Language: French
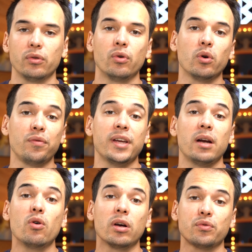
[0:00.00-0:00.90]
Donc au final,
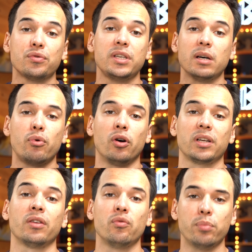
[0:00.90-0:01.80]
aucun souci on hein, peut
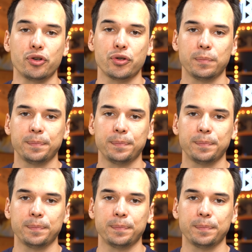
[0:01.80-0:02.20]
l'entrer dans une poche.